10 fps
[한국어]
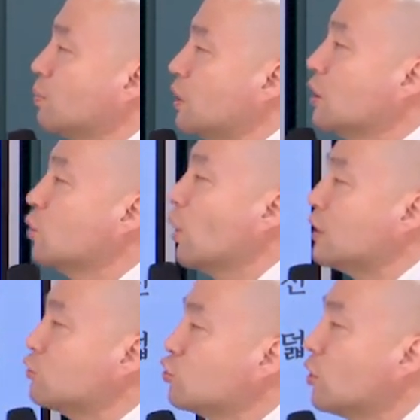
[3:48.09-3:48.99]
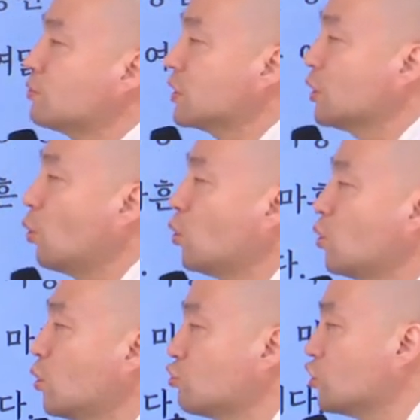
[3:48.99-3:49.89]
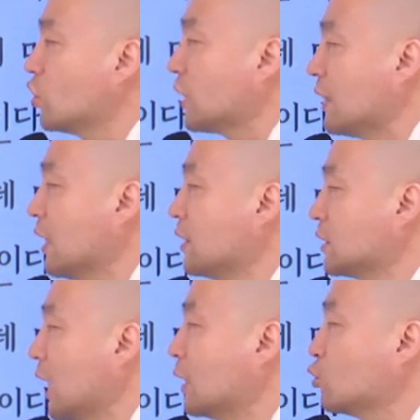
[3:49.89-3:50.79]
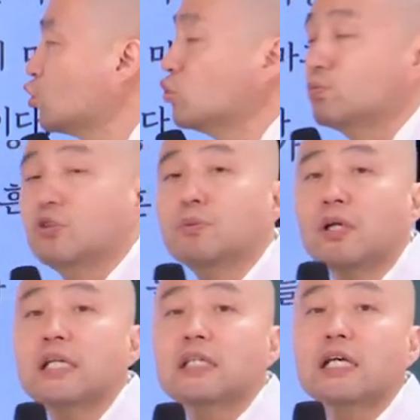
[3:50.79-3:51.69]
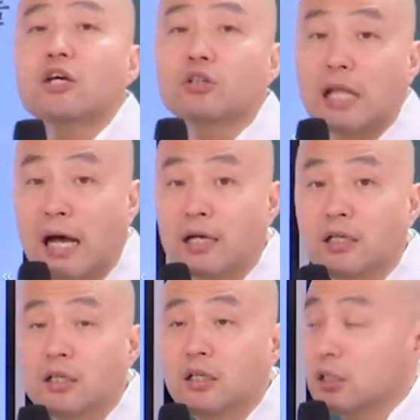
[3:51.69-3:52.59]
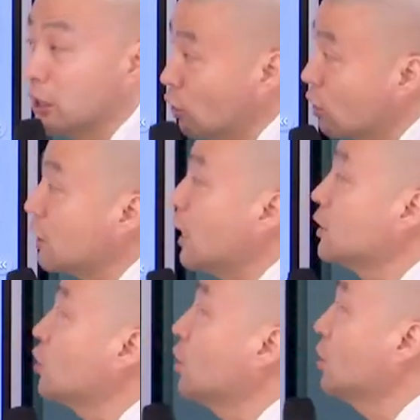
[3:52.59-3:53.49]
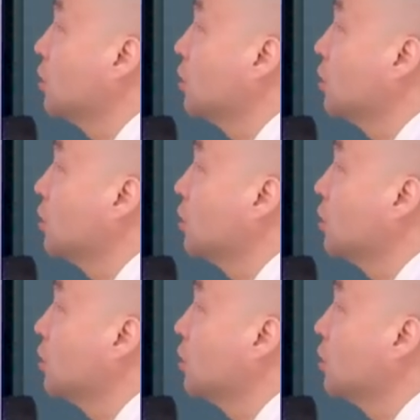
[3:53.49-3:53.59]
비교할 수 없이 홀로 뛰어난 상주불변의 세계였다. 이렇게 해서